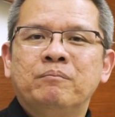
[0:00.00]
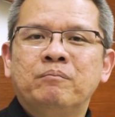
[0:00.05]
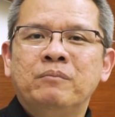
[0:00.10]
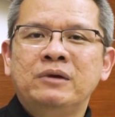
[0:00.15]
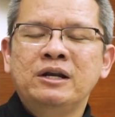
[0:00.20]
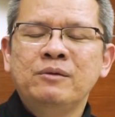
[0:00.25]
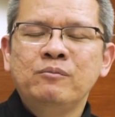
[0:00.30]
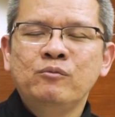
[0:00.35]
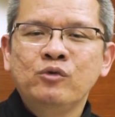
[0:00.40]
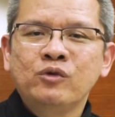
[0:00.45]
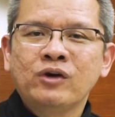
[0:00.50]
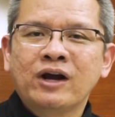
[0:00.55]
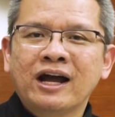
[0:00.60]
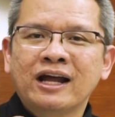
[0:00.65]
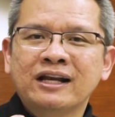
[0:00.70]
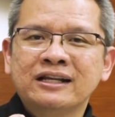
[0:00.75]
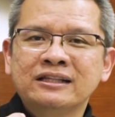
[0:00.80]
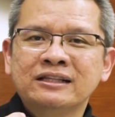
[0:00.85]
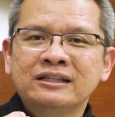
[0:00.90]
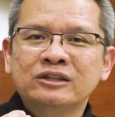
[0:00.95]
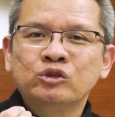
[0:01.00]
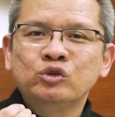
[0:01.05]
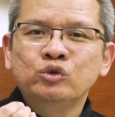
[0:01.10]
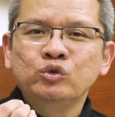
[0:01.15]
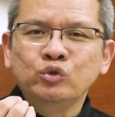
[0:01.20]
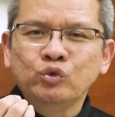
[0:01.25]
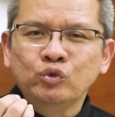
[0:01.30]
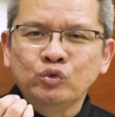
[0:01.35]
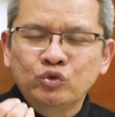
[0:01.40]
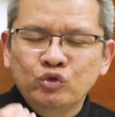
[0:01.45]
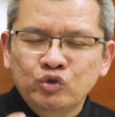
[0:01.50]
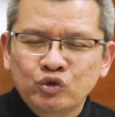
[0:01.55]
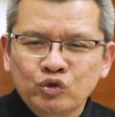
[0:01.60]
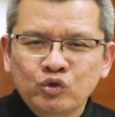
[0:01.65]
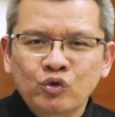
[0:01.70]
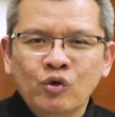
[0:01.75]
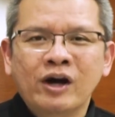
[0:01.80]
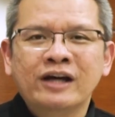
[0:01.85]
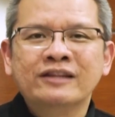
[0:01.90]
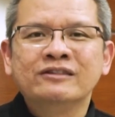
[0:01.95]
menemukan
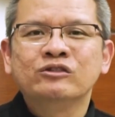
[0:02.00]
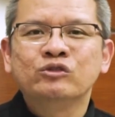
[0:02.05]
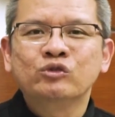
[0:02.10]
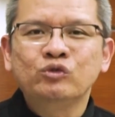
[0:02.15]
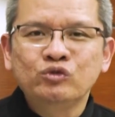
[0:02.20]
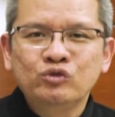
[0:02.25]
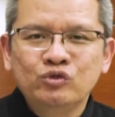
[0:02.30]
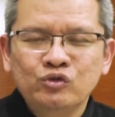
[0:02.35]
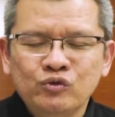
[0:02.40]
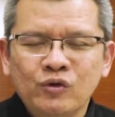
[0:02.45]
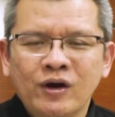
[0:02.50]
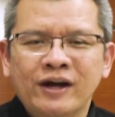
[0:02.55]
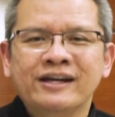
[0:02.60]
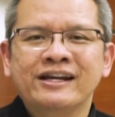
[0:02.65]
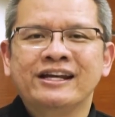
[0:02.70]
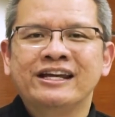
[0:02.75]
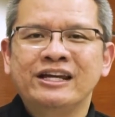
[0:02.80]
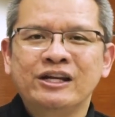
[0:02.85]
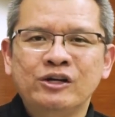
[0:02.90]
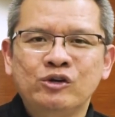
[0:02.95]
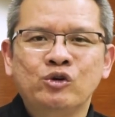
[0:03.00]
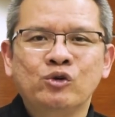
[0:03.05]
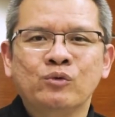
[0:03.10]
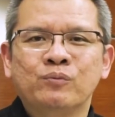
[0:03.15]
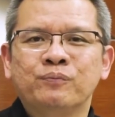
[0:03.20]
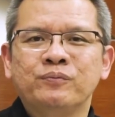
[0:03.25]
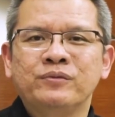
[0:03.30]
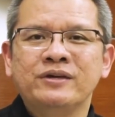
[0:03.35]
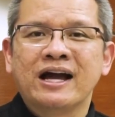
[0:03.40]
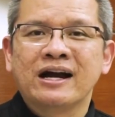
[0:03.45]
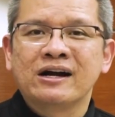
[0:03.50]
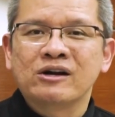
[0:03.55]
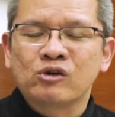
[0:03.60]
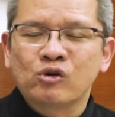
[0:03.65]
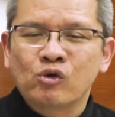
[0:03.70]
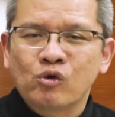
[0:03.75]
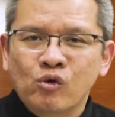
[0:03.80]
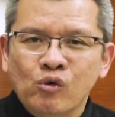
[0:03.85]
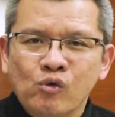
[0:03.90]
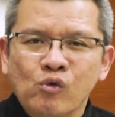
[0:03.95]
tujuan-tujuan hidup yang
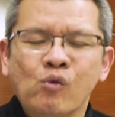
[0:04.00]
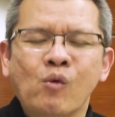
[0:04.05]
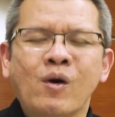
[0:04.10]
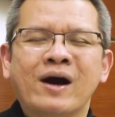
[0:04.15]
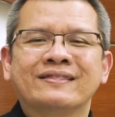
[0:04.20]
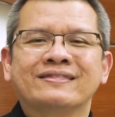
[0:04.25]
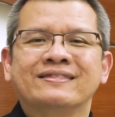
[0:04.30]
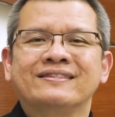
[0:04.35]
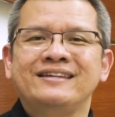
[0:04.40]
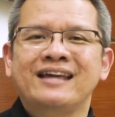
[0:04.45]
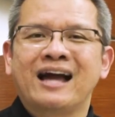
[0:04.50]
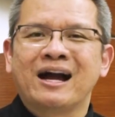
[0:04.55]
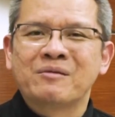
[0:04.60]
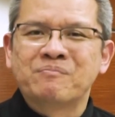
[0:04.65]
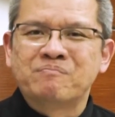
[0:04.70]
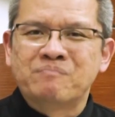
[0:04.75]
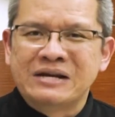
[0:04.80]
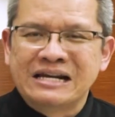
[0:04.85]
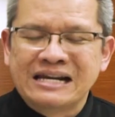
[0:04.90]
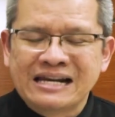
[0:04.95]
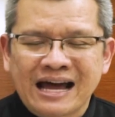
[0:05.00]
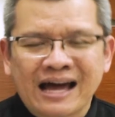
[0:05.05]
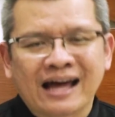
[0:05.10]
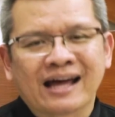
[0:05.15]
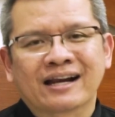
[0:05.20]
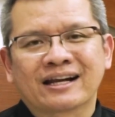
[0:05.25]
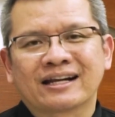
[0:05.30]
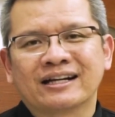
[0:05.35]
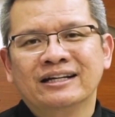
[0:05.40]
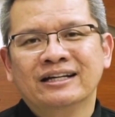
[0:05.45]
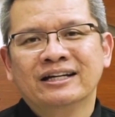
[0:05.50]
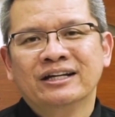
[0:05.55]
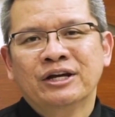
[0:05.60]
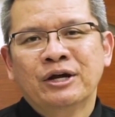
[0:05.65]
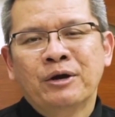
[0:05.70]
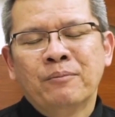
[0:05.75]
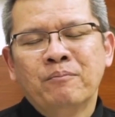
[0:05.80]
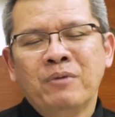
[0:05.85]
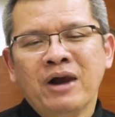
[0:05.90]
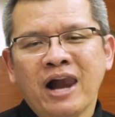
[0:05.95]
kuat, yang benar.
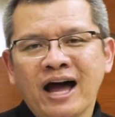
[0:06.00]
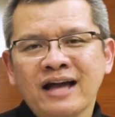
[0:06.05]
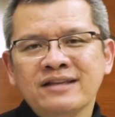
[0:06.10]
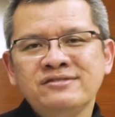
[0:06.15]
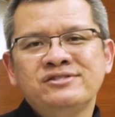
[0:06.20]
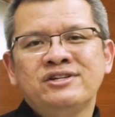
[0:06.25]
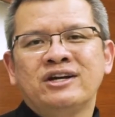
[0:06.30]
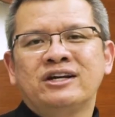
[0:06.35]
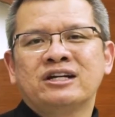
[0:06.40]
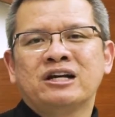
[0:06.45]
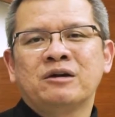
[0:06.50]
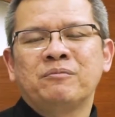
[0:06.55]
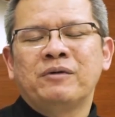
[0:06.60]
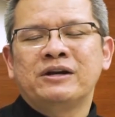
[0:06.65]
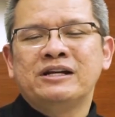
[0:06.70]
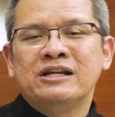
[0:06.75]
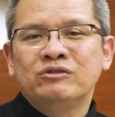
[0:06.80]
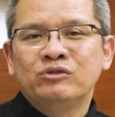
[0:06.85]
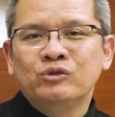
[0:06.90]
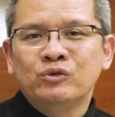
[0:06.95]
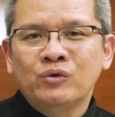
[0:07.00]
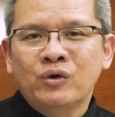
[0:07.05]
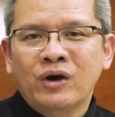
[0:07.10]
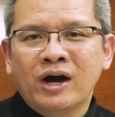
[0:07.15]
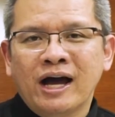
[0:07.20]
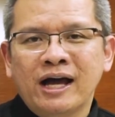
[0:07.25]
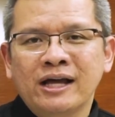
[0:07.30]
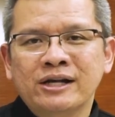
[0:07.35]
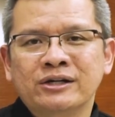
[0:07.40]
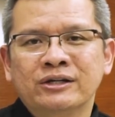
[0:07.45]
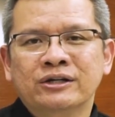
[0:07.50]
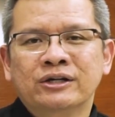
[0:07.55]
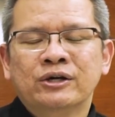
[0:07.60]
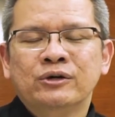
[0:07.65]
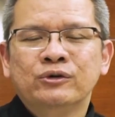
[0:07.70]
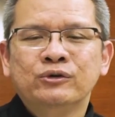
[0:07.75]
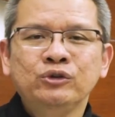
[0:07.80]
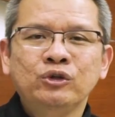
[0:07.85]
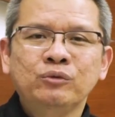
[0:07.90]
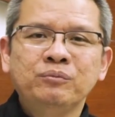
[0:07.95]
Belajar kepada Tuhan
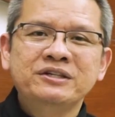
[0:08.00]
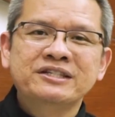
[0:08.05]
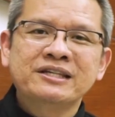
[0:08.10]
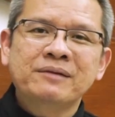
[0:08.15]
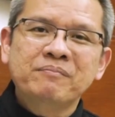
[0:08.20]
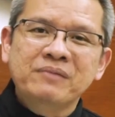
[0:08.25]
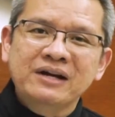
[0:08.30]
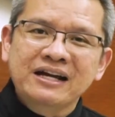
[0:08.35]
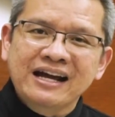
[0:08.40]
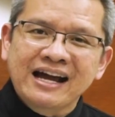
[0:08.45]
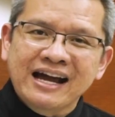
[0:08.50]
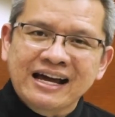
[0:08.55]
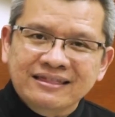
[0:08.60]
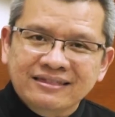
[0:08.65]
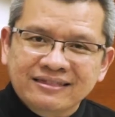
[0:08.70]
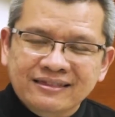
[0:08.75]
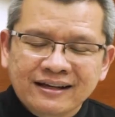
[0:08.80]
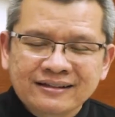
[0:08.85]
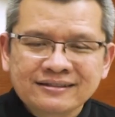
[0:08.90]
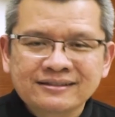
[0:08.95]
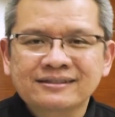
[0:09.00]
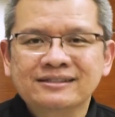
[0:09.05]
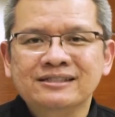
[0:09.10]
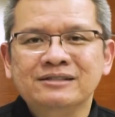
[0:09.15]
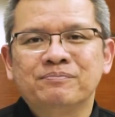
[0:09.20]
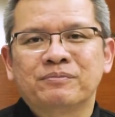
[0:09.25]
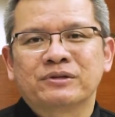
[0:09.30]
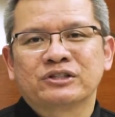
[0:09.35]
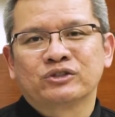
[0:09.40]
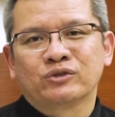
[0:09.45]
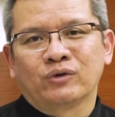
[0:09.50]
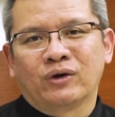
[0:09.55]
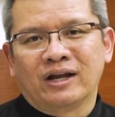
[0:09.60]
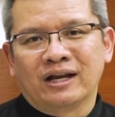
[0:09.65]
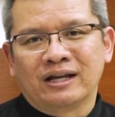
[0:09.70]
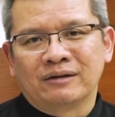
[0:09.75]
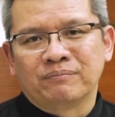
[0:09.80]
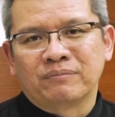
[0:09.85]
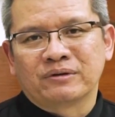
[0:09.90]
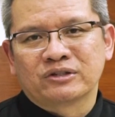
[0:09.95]
untuk bisa mengatasi
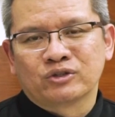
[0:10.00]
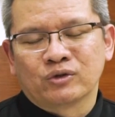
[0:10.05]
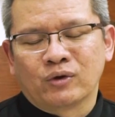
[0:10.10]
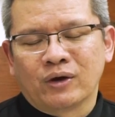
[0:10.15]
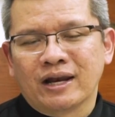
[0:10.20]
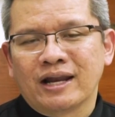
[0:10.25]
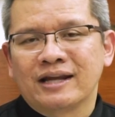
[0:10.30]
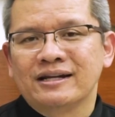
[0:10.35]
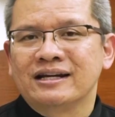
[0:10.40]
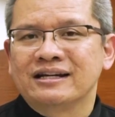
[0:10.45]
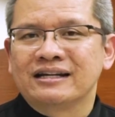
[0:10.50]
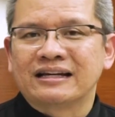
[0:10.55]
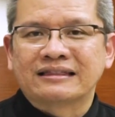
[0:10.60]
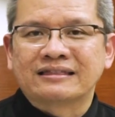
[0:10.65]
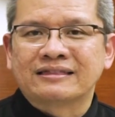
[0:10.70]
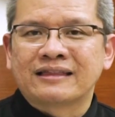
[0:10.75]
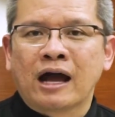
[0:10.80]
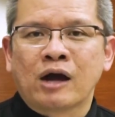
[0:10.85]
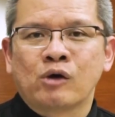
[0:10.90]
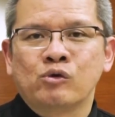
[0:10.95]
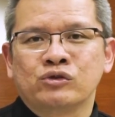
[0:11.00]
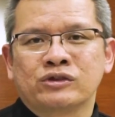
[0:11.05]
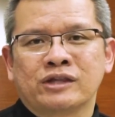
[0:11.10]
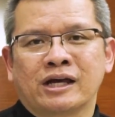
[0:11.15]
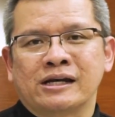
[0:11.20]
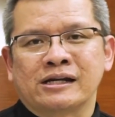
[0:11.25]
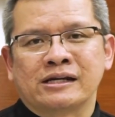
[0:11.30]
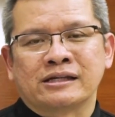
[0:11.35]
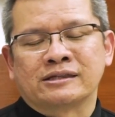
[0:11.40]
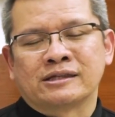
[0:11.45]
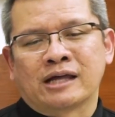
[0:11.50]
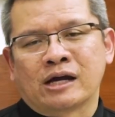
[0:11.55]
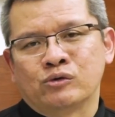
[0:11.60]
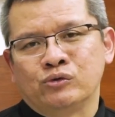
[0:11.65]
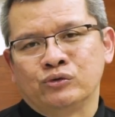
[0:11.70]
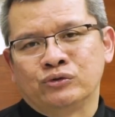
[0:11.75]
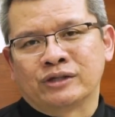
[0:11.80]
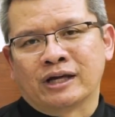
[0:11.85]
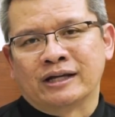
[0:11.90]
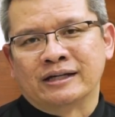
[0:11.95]
persoalan-persoalan dan
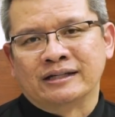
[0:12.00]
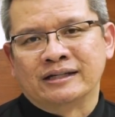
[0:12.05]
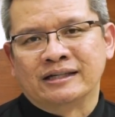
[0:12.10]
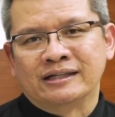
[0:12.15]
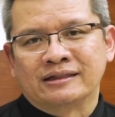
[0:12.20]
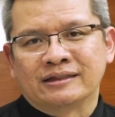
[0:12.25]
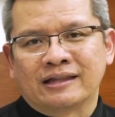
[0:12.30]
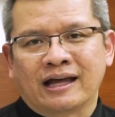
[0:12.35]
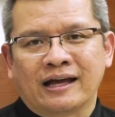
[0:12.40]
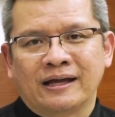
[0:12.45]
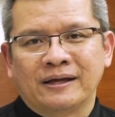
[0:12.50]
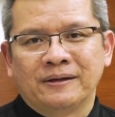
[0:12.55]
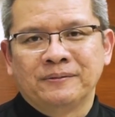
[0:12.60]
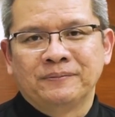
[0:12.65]
ketakutan-ketakutan kita.